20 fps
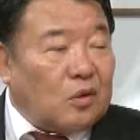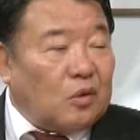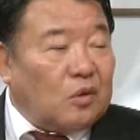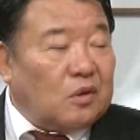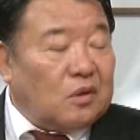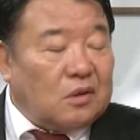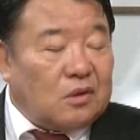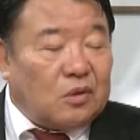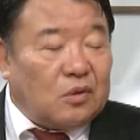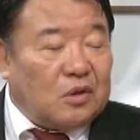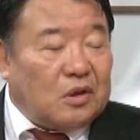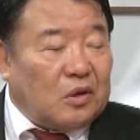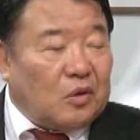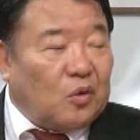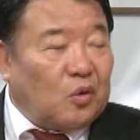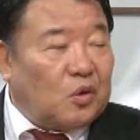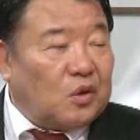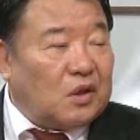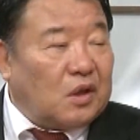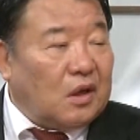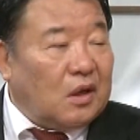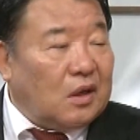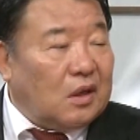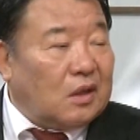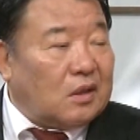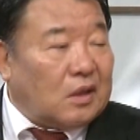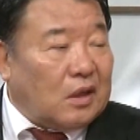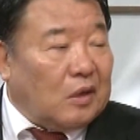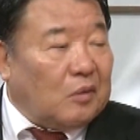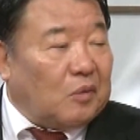10人殺してから
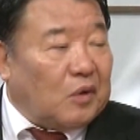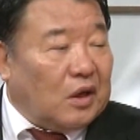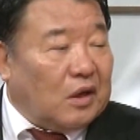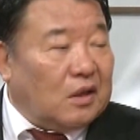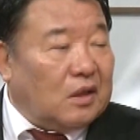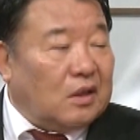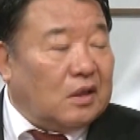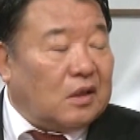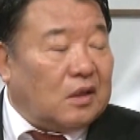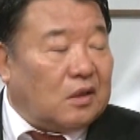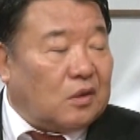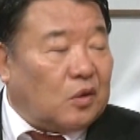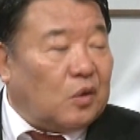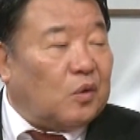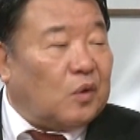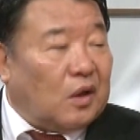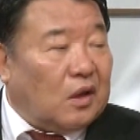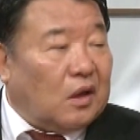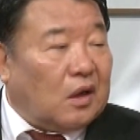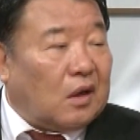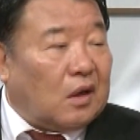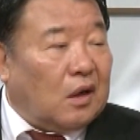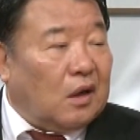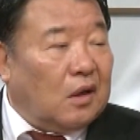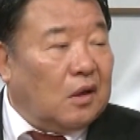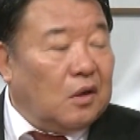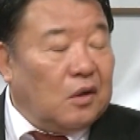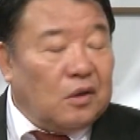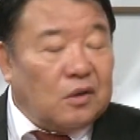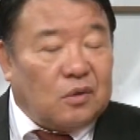だったらまあいいっていうねなんか
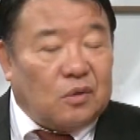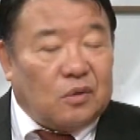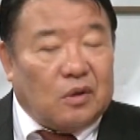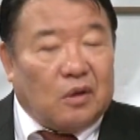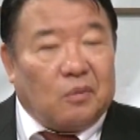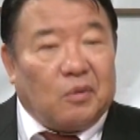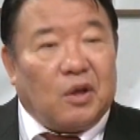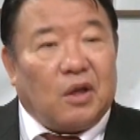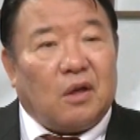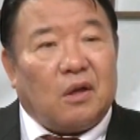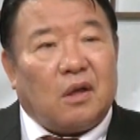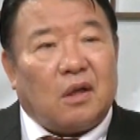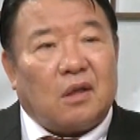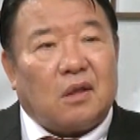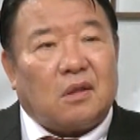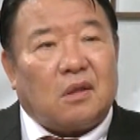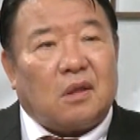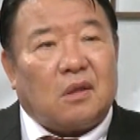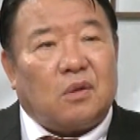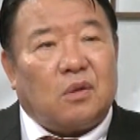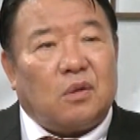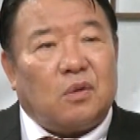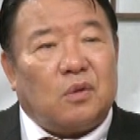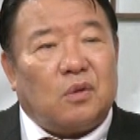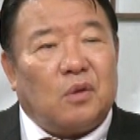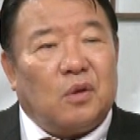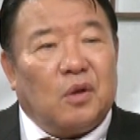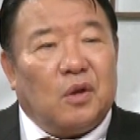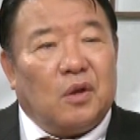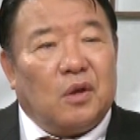そんな命令なさったってい
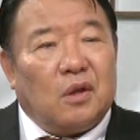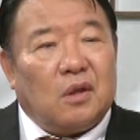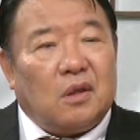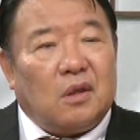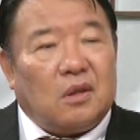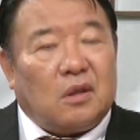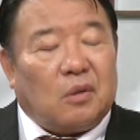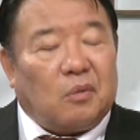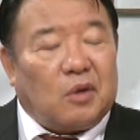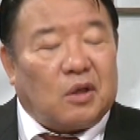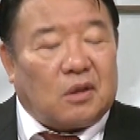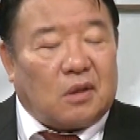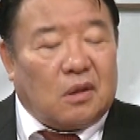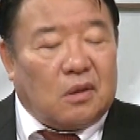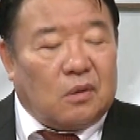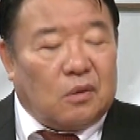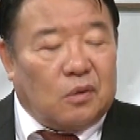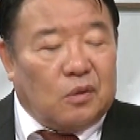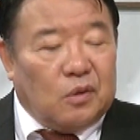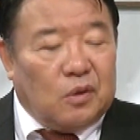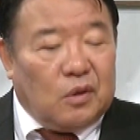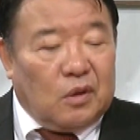う聞いてますけど